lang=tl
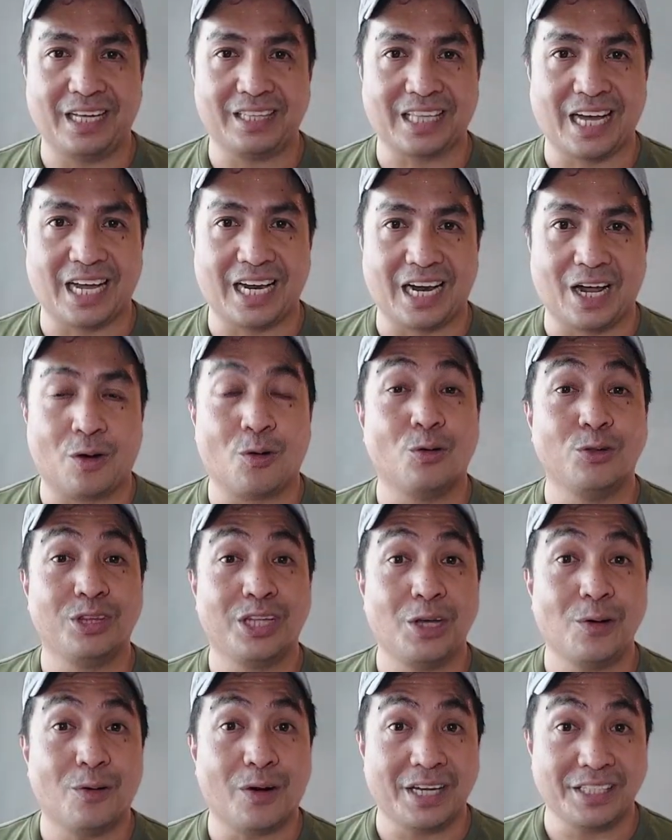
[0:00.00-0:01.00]
gitara?
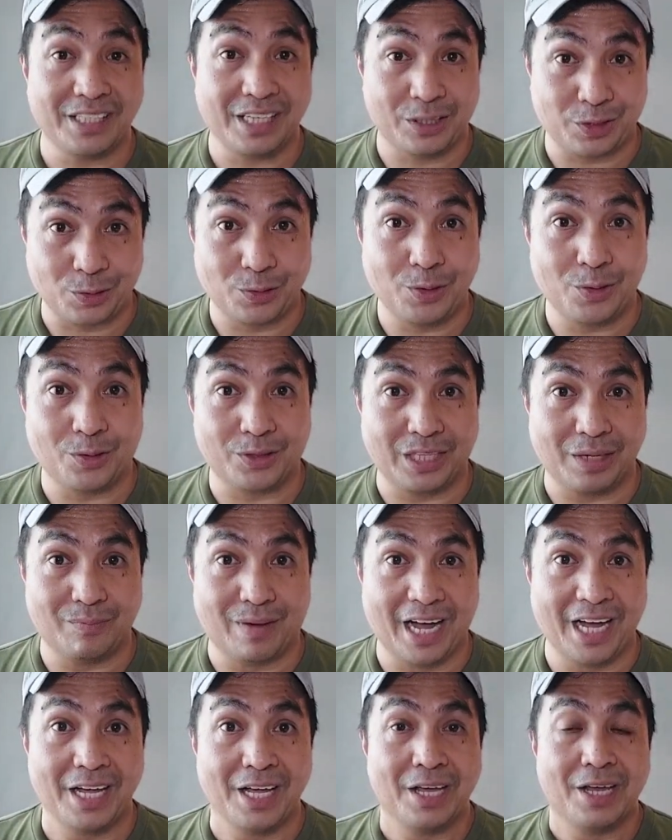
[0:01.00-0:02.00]
Kundi yung kanyang tunog, di
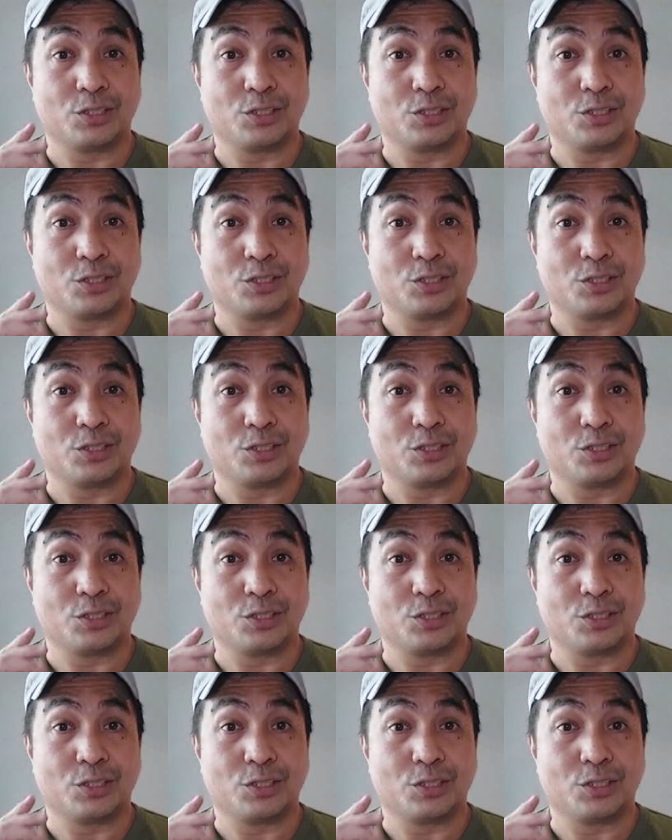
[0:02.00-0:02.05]
ba?